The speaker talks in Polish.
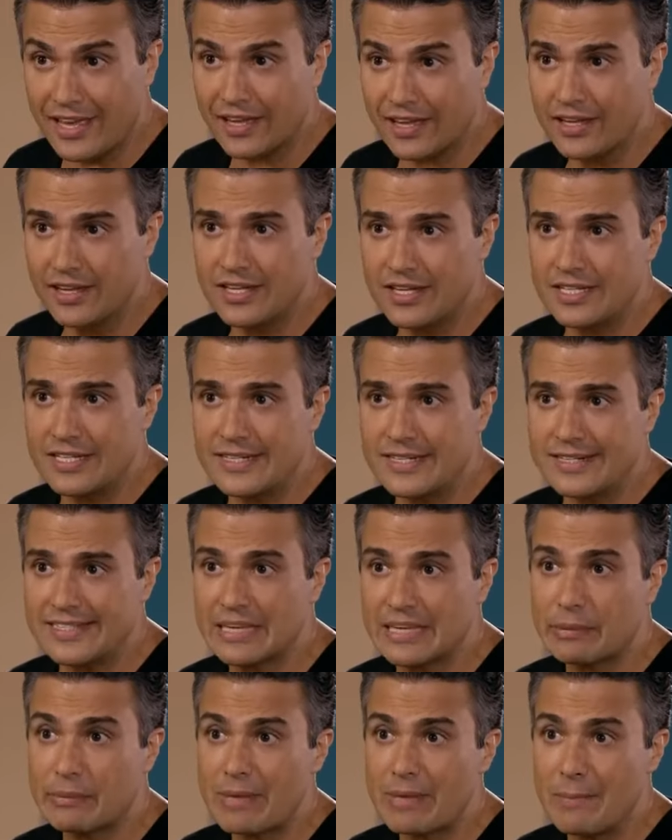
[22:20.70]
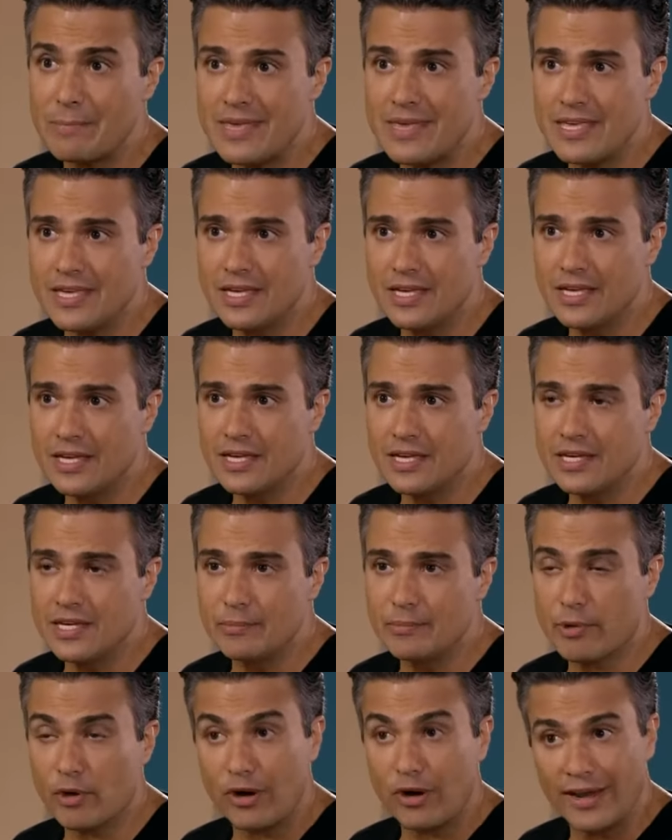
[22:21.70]
weź mnie. Ale nie
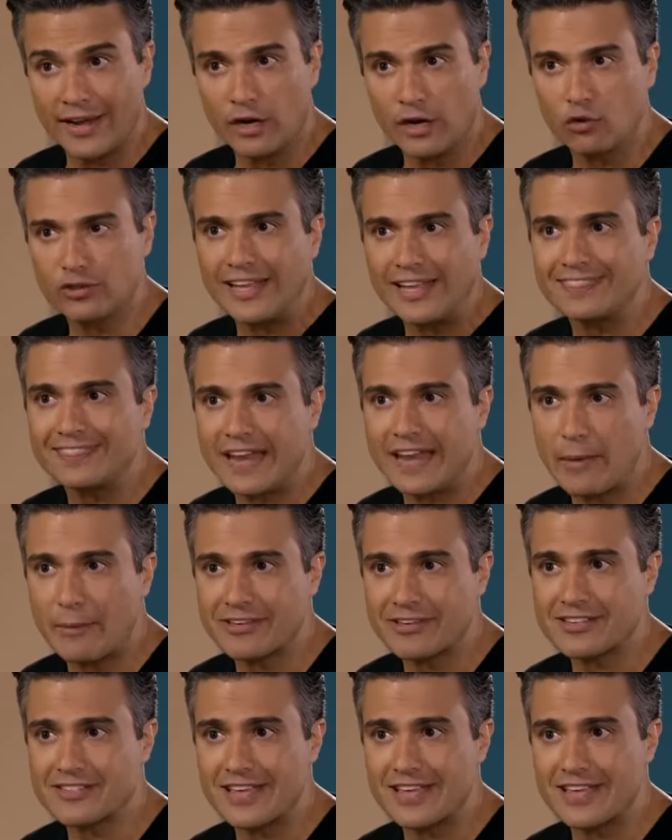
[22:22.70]
waż się skrzywdzić y